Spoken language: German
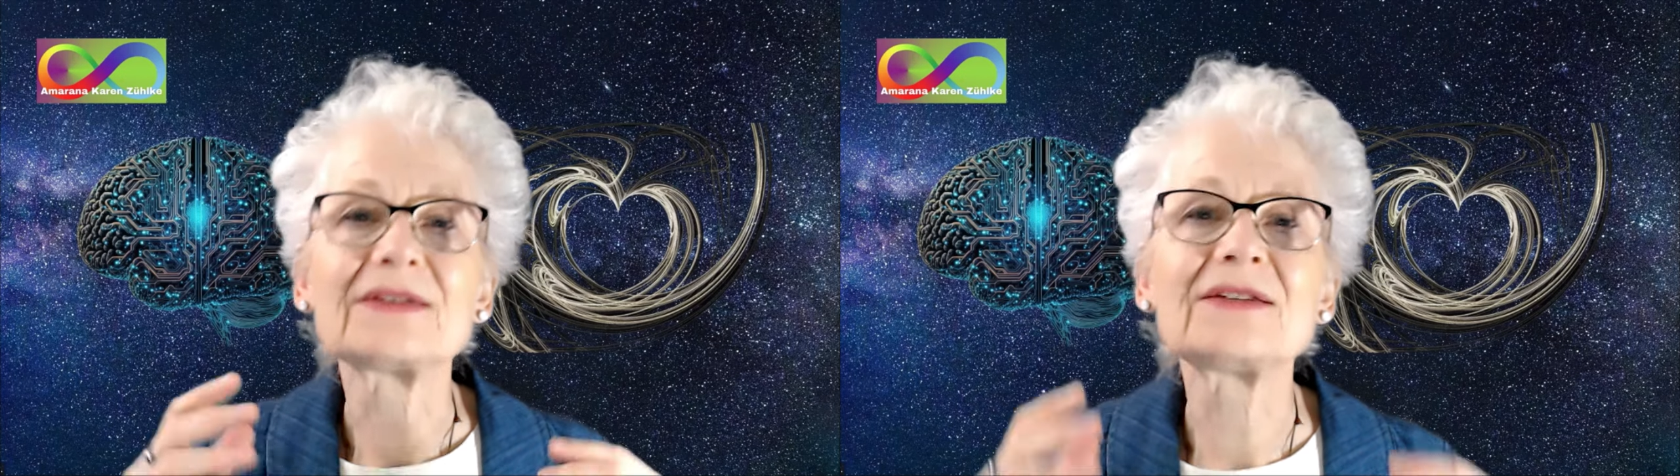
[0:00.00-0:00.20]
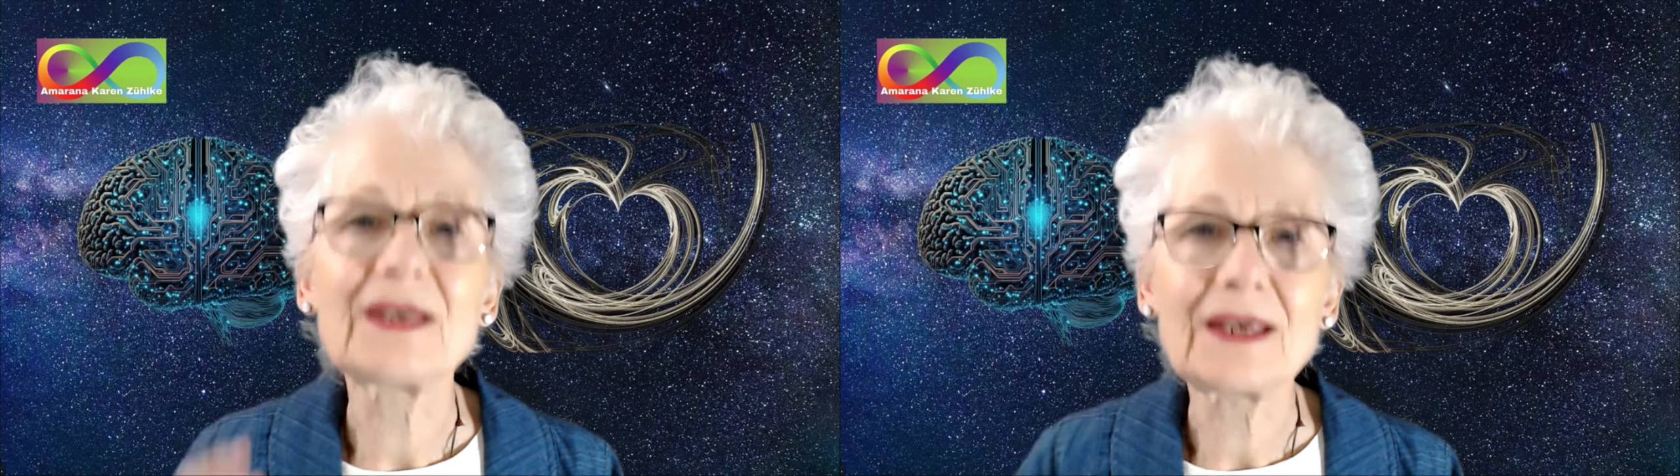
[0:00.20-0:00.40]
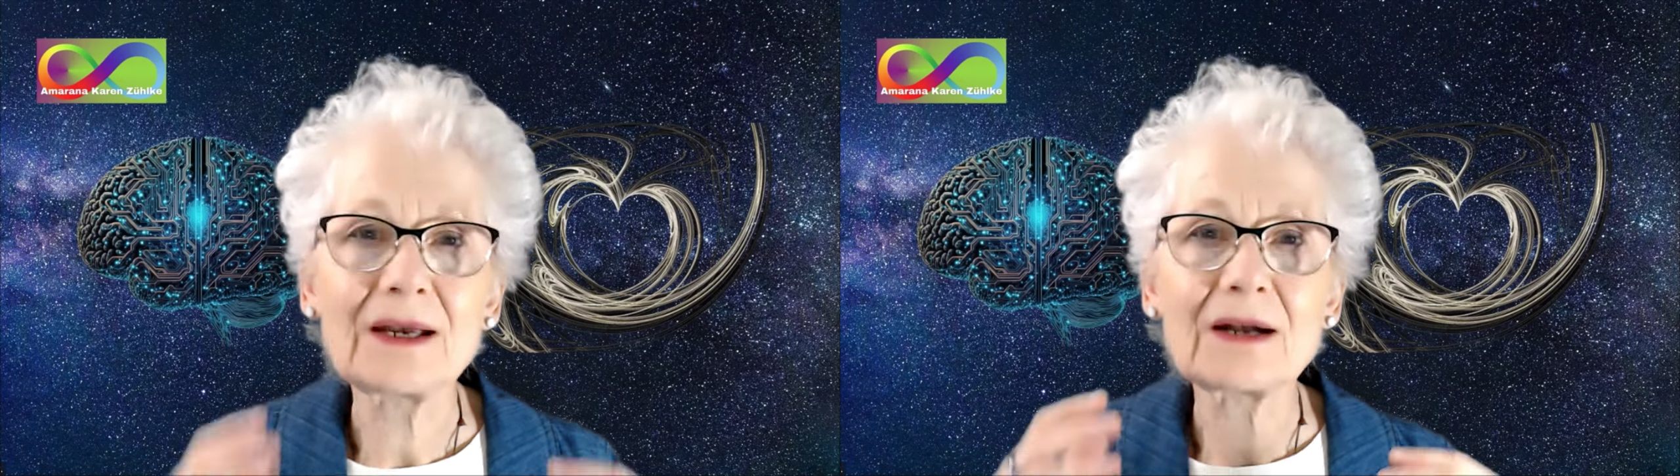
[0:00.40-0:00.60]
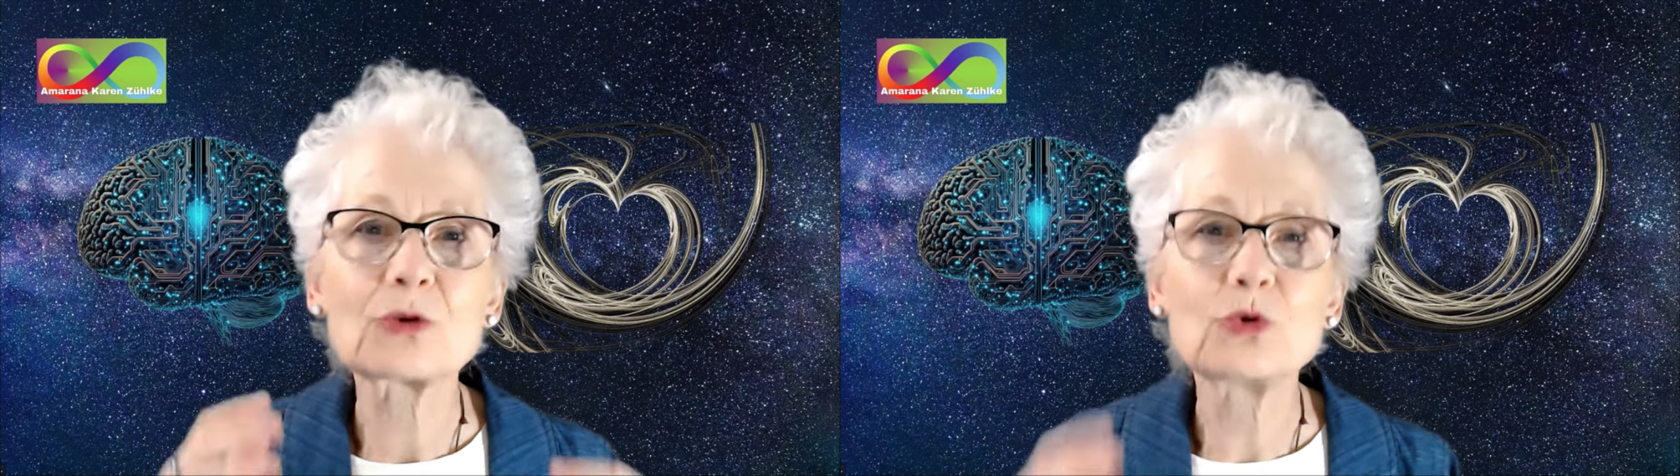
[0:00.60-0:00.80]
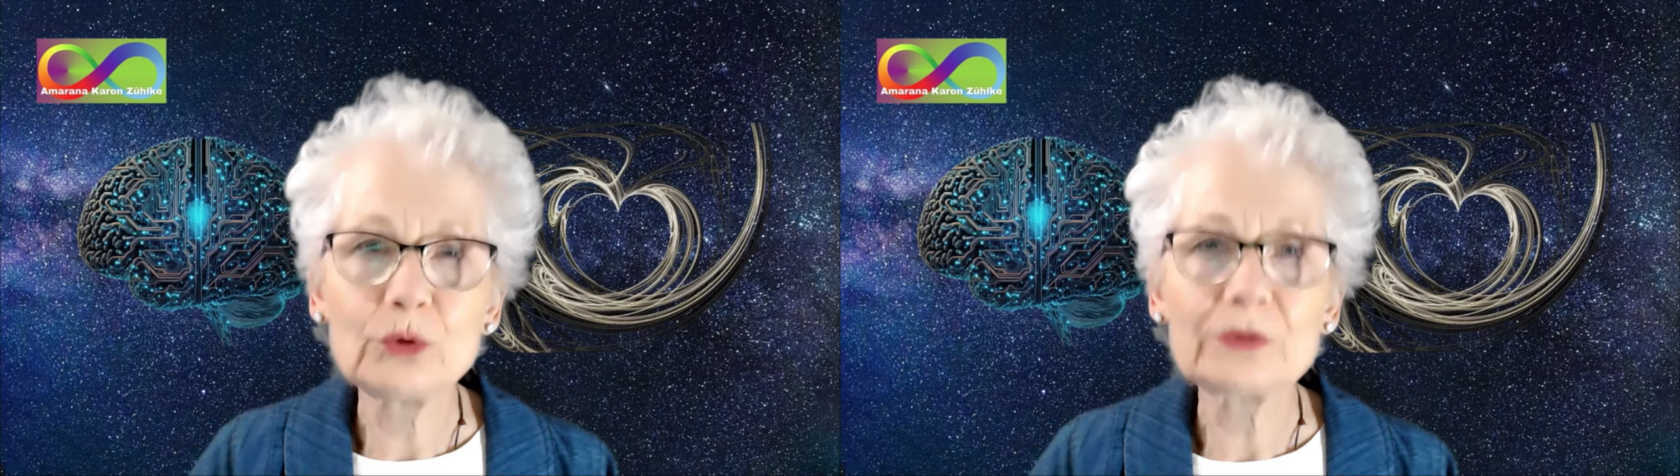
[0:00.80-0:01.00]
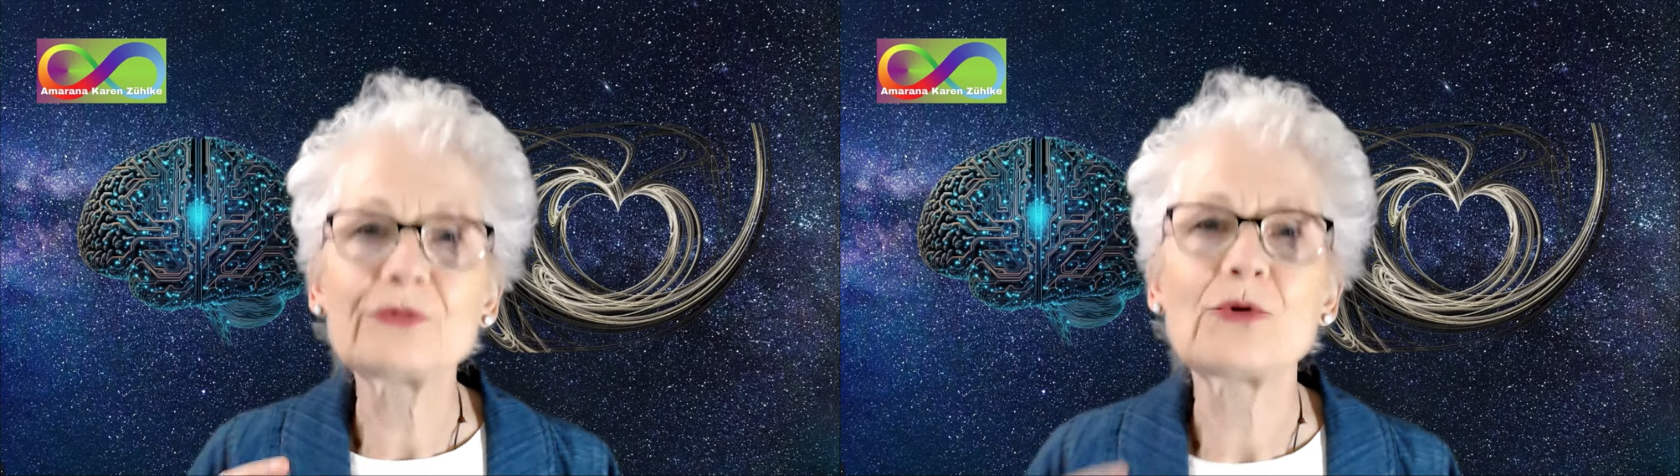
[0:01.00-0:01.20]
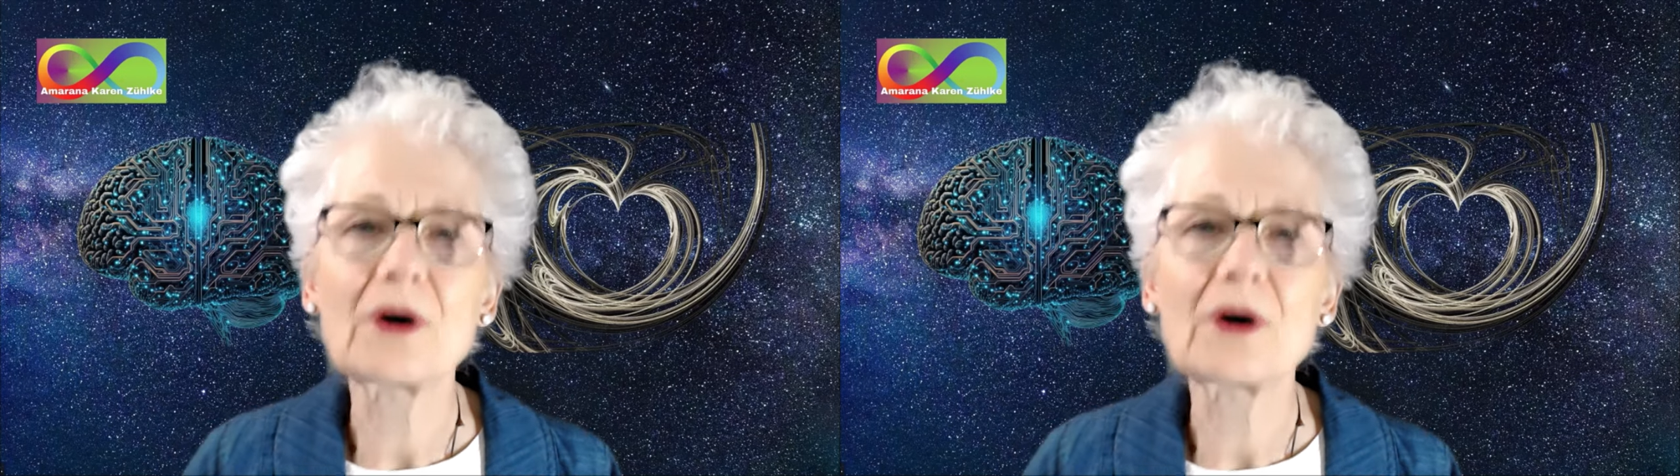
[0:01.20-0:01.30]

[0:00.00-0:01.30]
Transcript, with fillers: sehr gut